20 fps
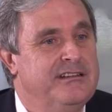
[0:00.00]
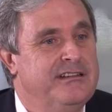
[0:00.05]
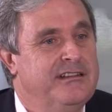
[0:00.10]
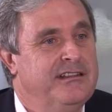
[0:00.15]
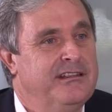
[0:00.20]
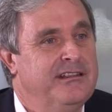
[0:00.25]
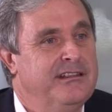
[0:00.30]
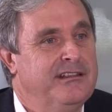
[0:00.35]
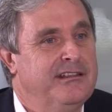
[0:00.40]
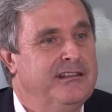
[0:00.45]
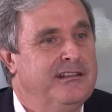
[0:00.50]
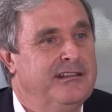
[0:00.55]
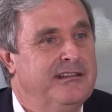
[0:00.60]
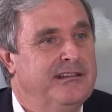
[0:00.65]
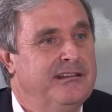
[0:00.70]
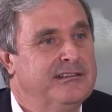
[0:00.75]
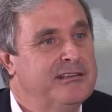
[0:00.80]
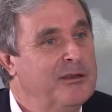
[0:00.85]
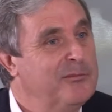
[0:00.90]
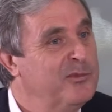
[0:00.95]

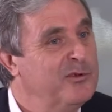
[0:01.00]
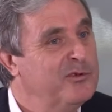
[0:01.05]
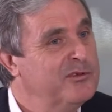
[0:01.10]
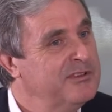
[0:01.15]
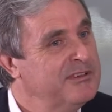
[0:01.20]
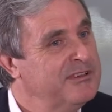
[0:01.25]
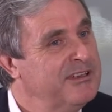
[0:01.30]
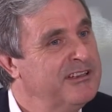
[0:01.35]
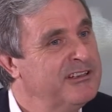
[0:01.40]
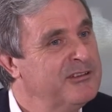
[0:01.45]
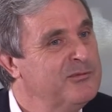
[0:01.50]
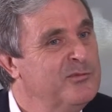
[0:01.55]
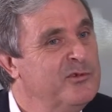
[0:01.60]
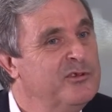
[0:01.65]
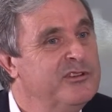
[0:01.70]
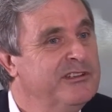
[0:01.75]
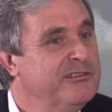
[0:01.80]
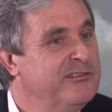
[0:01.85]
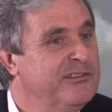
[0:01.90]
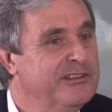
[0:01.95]
eh, es
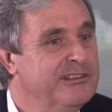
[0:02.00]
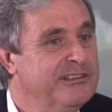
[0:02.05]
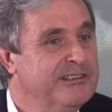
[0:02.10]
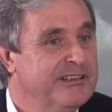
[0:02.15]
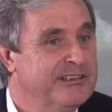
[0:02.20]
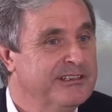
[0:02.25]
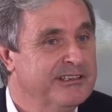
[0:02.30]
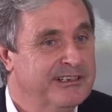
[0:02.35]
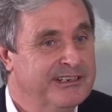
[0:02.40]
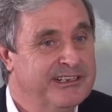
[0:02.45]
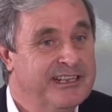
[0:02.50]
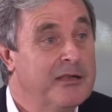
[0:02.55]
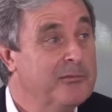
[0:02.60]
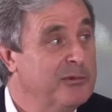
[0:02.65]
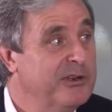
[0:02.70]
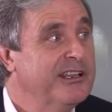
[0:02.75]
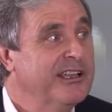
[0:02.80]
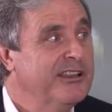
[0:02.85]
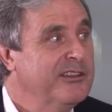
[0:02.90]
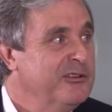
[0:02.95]
muy difícil decir qué
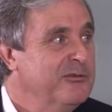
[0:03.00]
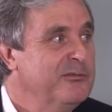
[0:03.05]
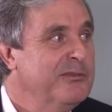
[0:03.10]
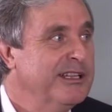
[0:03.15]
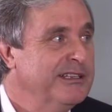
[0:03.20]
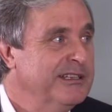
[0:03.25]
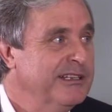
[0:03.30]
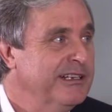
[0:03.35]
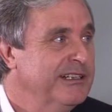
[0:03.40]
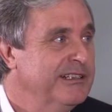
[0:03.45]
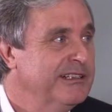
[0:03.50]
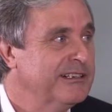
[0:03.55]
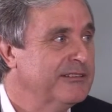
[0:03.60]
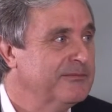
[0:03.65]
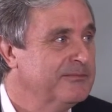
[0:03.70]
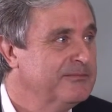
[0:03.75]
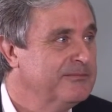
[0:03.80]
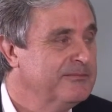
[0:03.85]
aplicación va a tener.